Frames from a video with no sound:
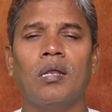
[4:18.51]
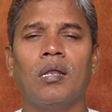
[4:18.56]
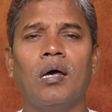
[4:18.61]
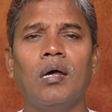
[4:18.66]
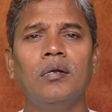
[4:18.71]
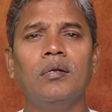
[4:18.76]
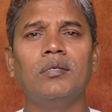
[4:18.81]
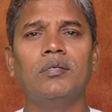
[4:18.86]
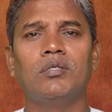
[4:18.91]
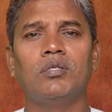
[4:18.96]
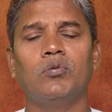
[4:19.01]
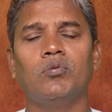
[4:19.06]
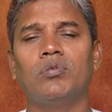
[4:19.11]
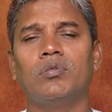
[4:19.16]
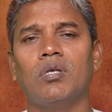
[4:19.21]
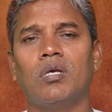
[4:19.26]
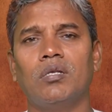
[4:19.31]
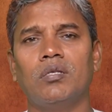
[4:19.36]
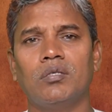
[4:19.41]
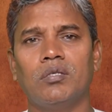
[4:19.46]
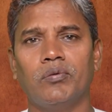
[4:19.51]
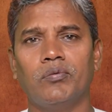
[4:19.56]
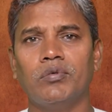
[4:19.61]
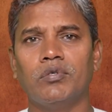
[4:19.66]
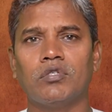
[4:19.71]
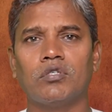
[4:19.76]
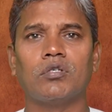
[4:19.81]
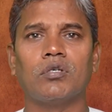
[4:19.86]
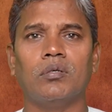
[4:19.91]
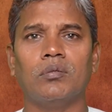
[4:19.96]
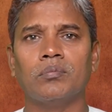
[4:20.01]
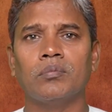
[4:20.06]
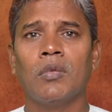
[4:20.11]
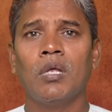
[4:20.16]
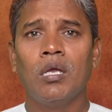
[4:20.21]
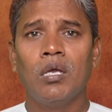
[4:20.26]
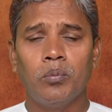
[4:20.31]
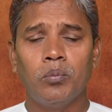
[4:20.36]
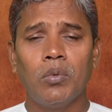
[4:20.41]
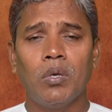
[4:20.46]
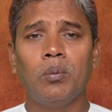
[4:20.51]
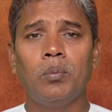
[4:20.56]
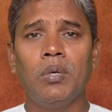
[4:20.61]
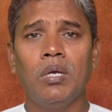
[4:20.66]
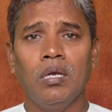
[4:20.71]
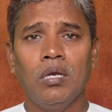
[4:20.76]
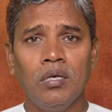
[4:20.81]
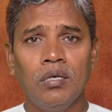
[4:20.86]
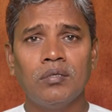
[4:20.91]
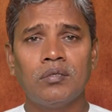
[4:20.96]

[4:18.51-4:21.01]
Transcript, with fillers: ఎలాంటి జీవితాన్ని జీవించాం మేబీ